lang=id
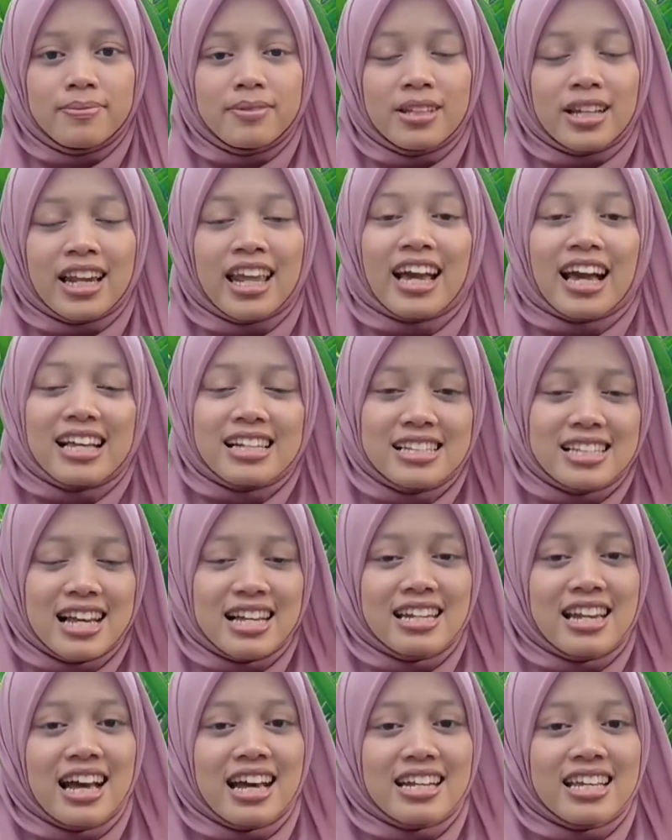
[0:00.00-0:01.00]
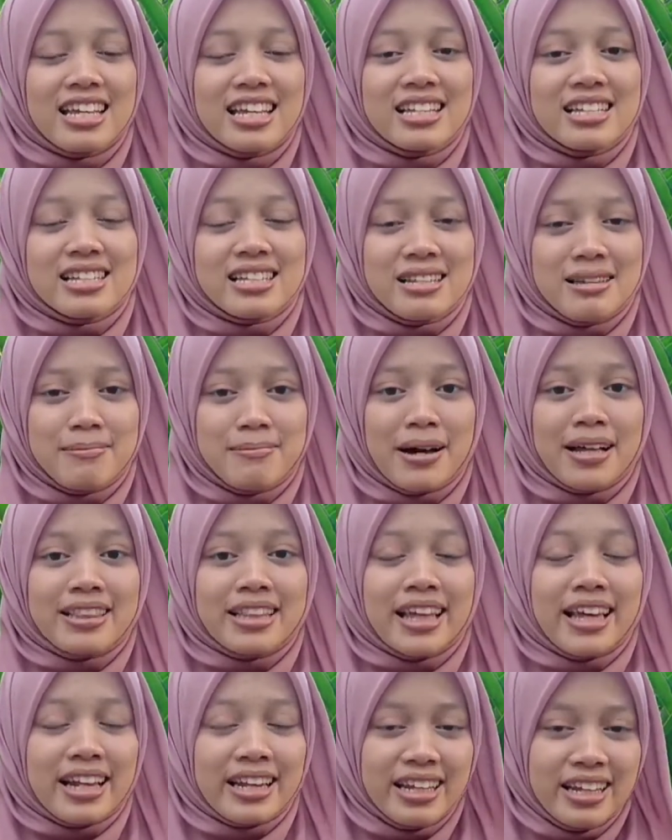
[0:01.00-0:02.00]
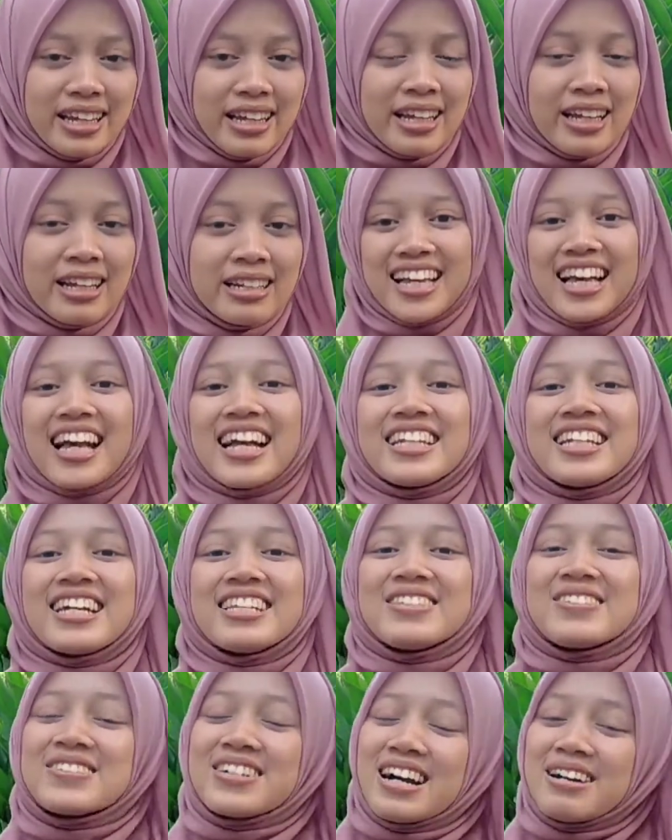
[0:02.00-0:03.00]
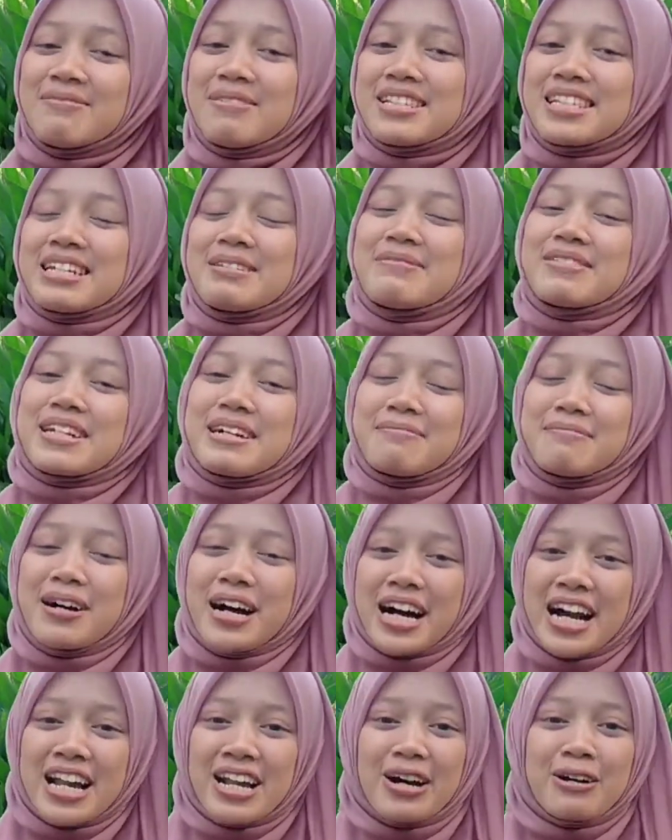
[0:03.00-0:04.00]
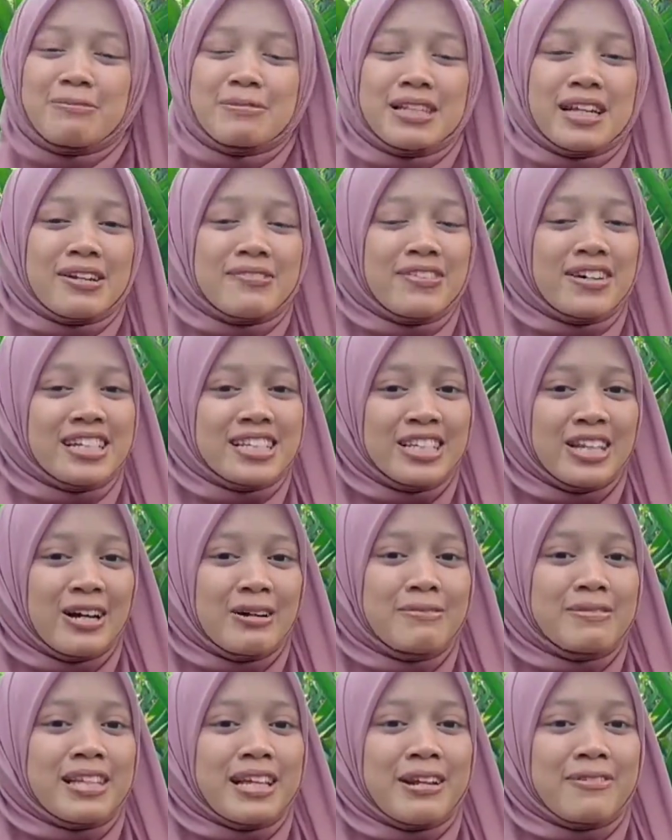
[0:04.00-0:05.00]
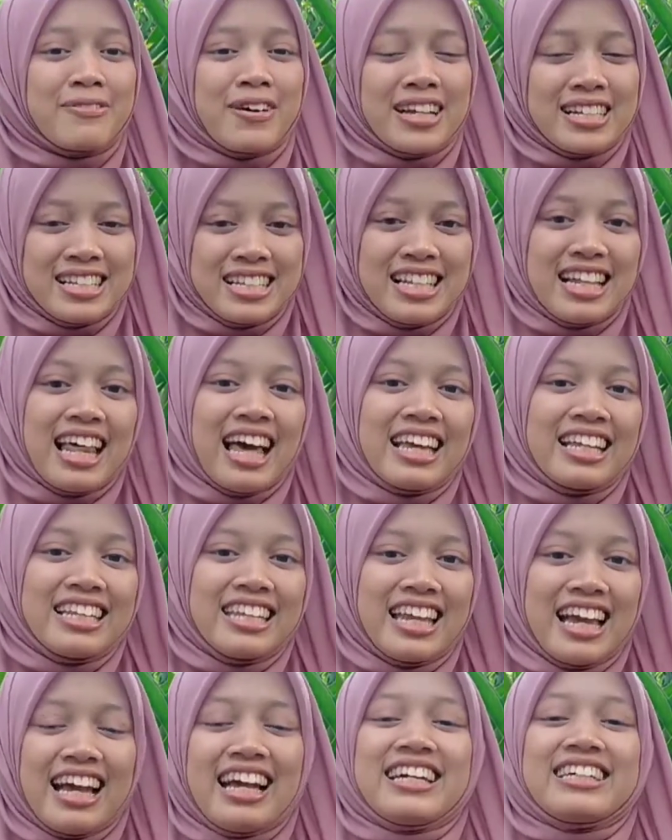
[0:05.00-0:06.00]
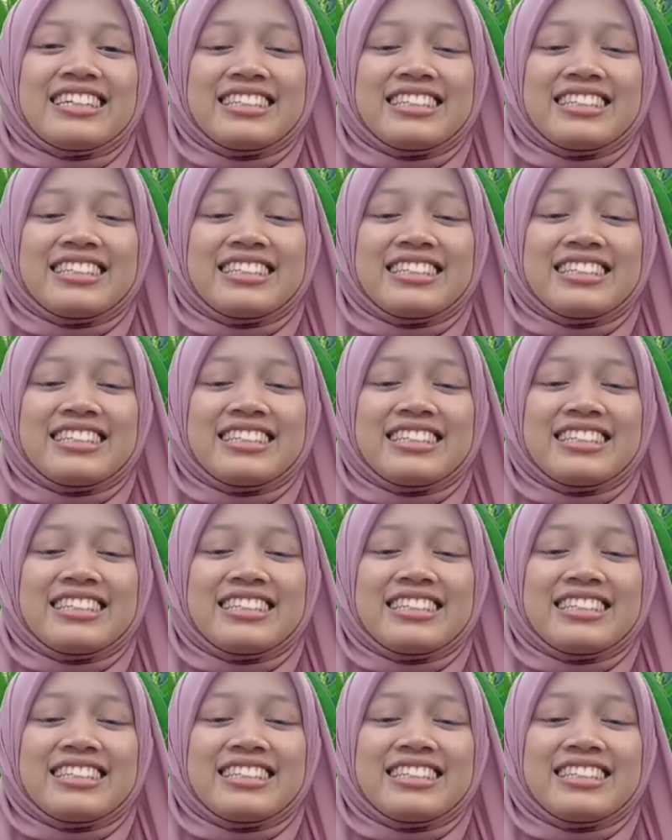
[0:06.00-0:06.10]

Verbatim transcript: ringkasan dari isi materi dan juga bisa menambahkan observasi-observasi lainnya.